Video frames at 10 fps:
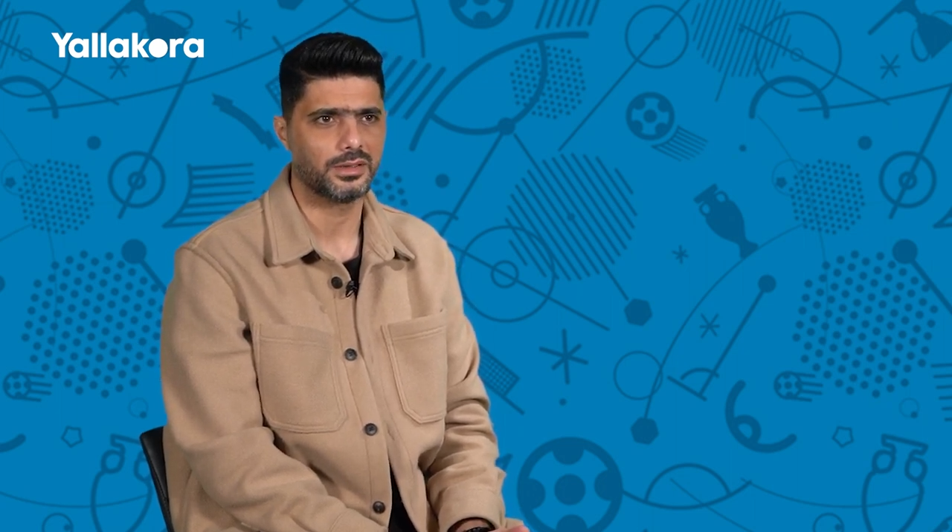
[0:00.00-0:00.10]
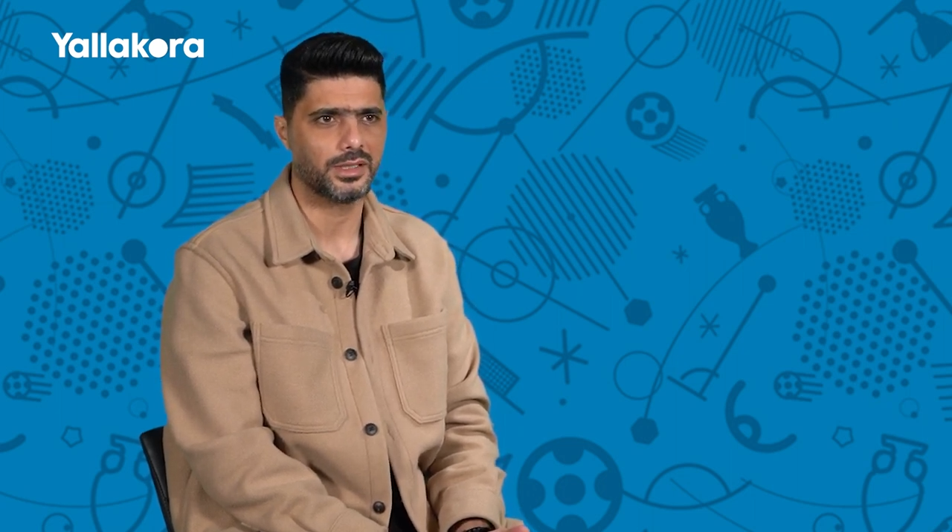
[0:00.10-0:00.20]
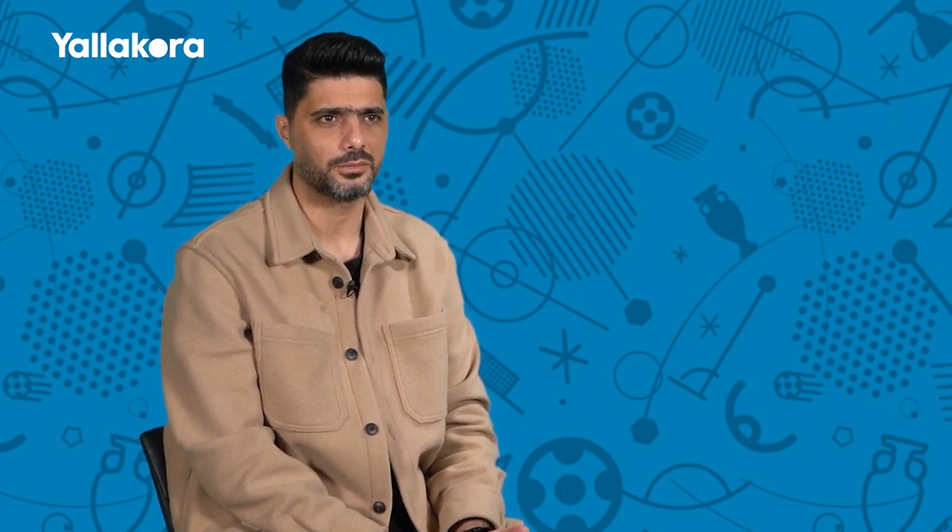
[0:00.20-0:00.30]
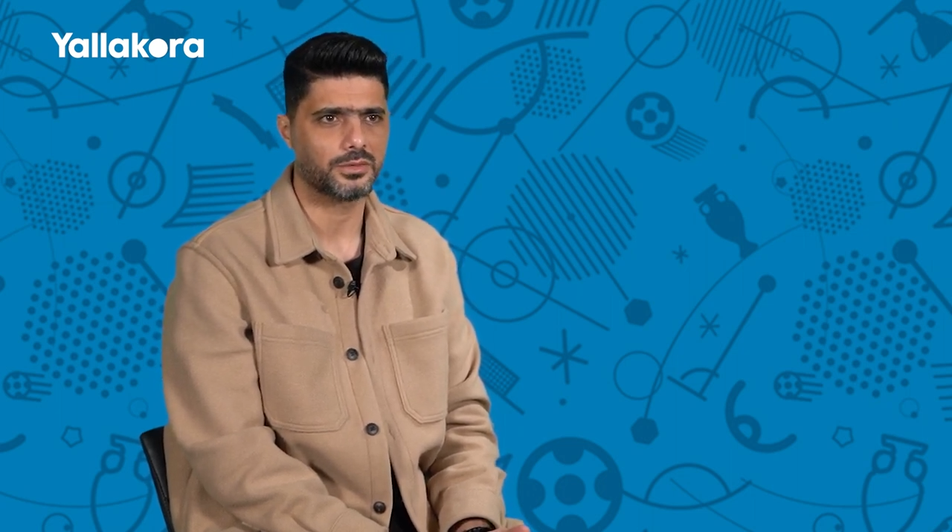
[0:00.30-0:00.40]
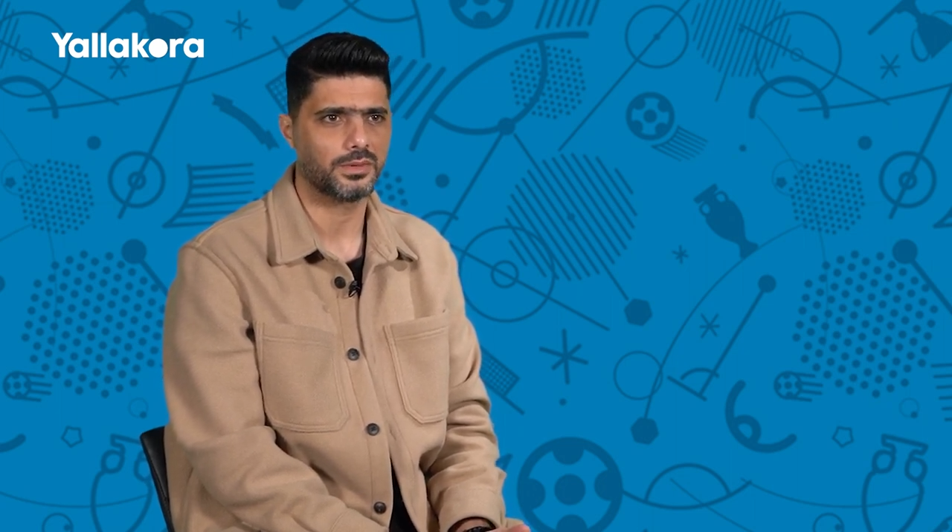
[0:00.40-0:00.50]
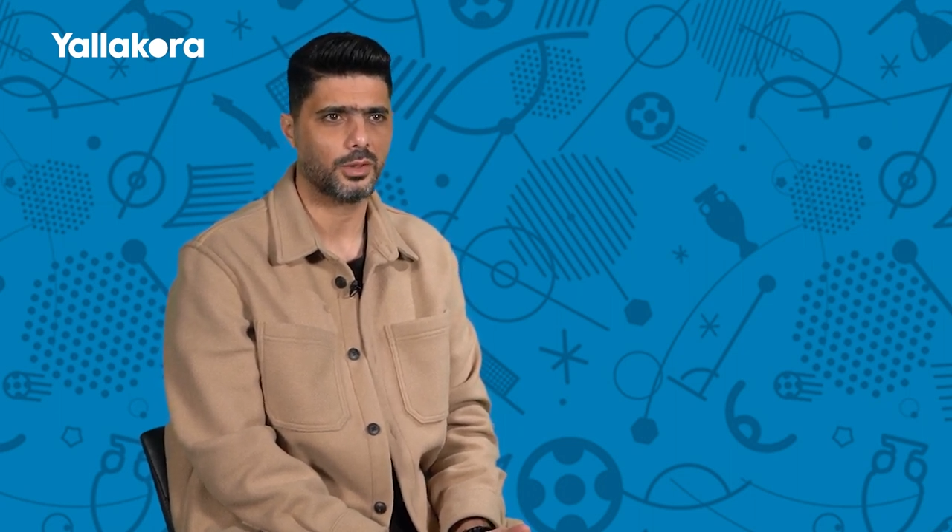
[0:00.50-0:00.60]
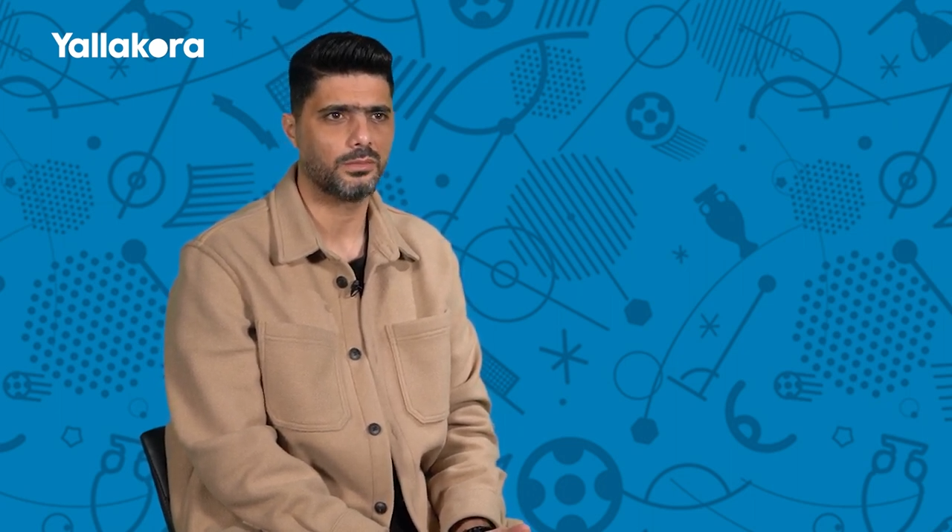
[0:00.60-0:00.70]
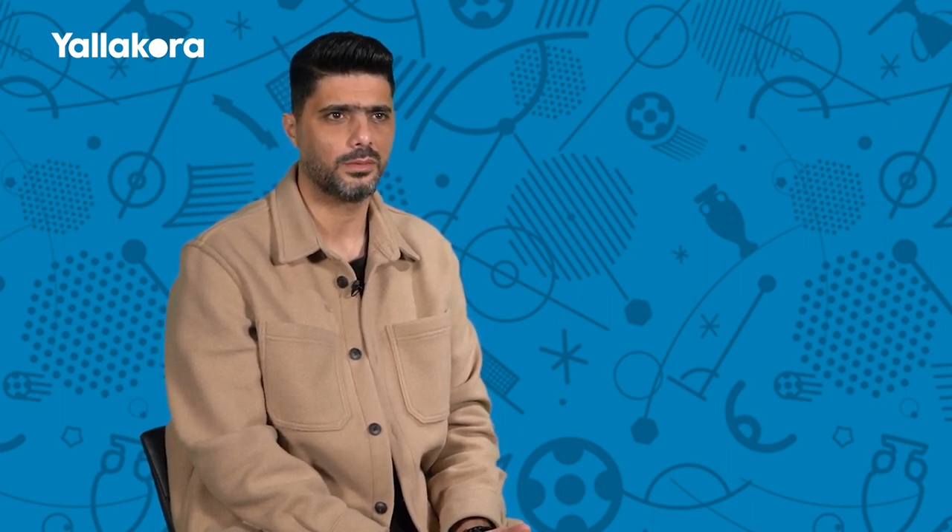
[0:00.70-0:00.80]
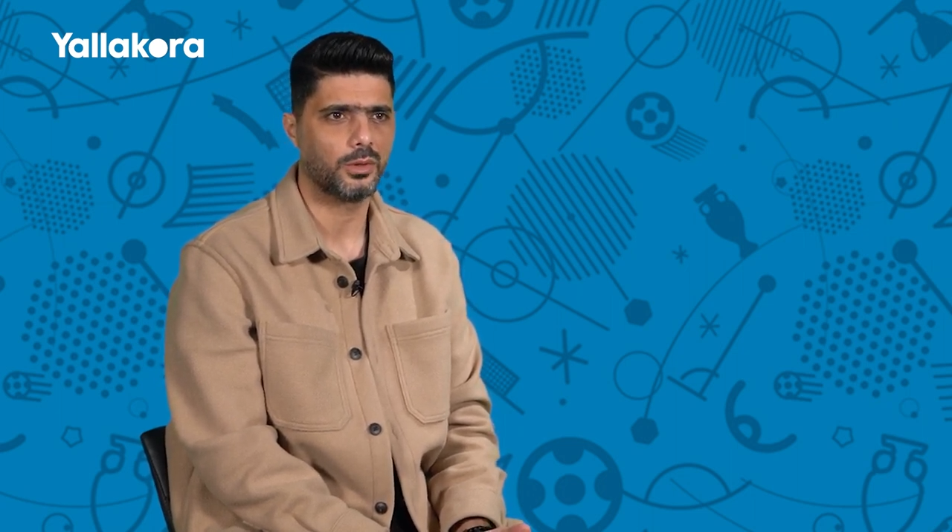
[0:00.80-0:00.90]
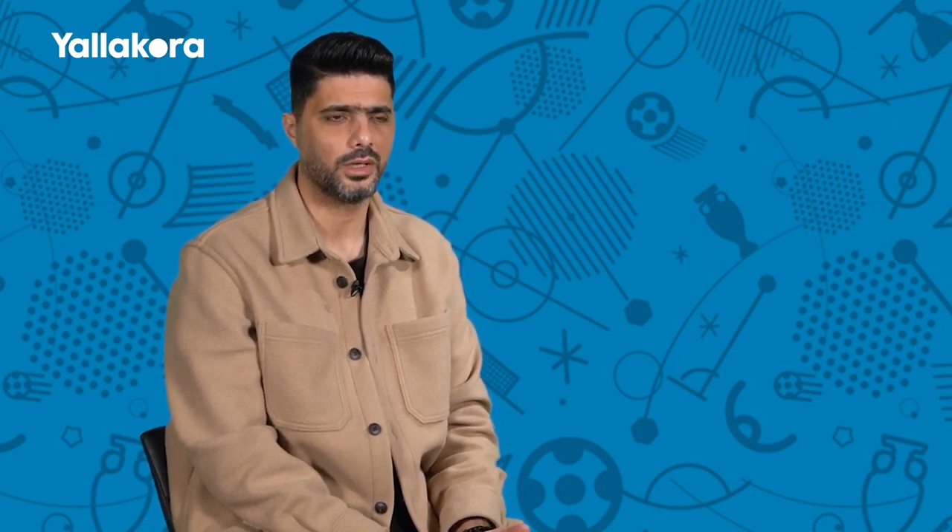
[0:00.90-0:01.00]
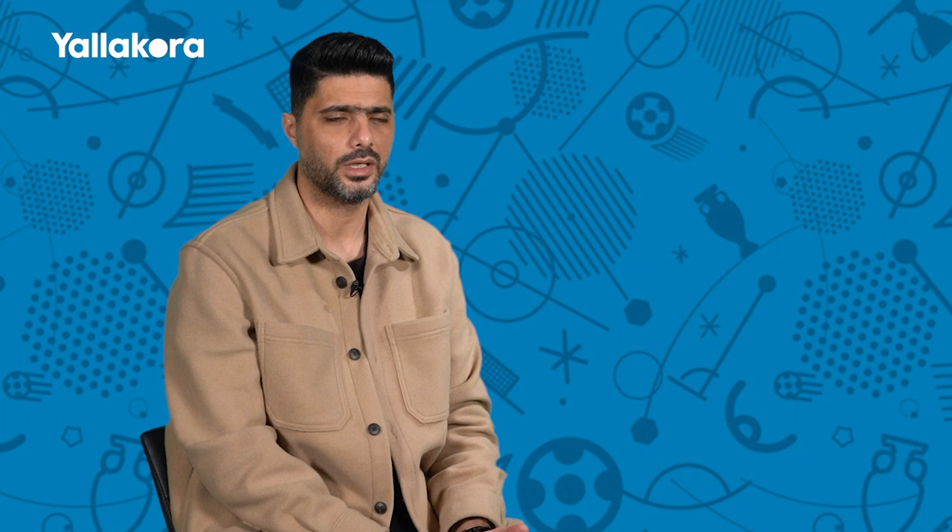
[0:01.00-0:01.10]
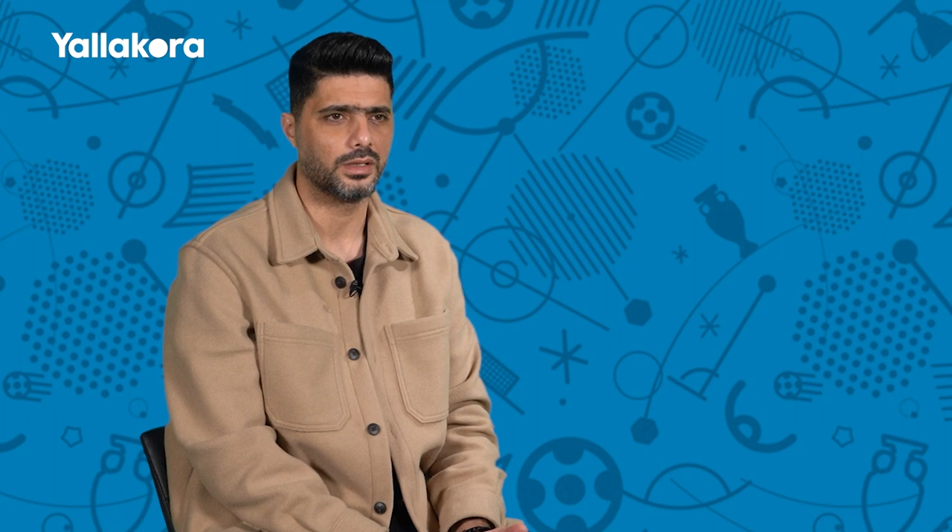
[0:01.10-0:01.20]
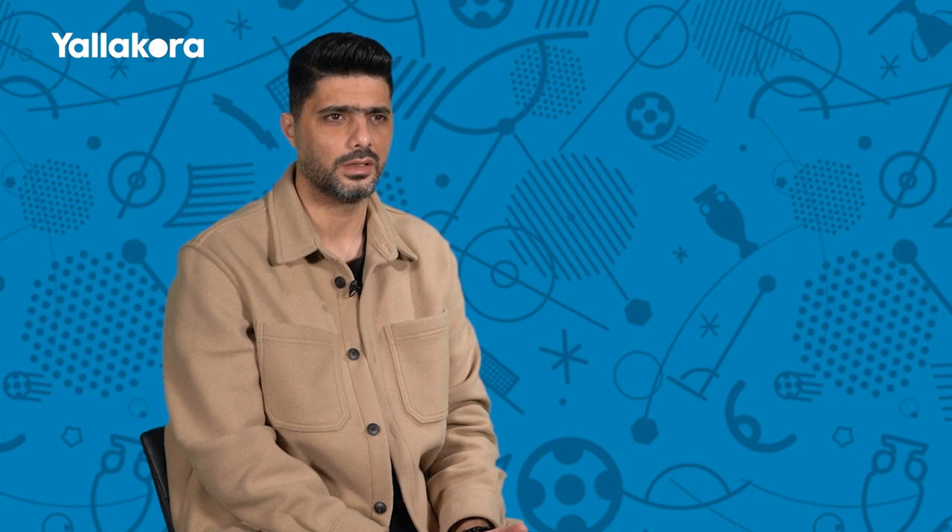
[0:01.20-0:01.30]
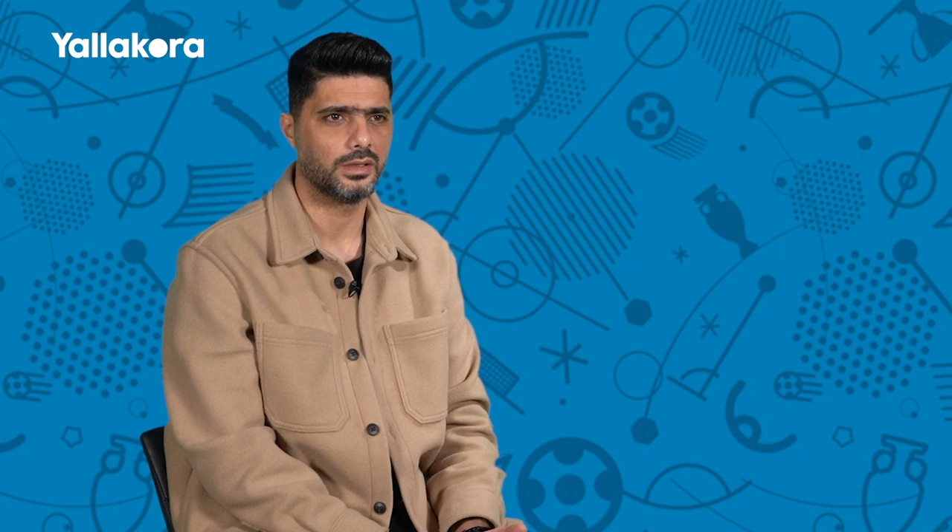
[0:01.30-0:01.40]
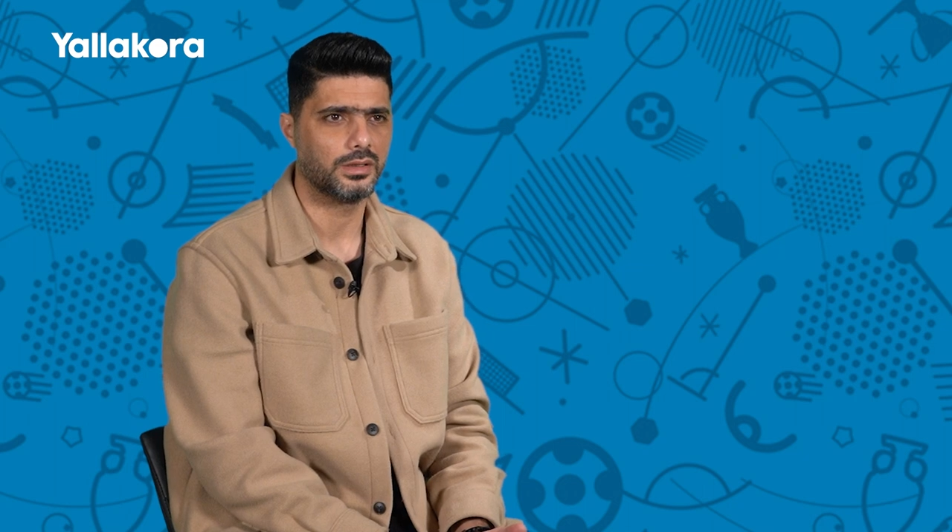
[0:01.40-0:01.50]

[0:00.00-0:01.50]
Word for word: يعني مش بتاخد مبلغ قليل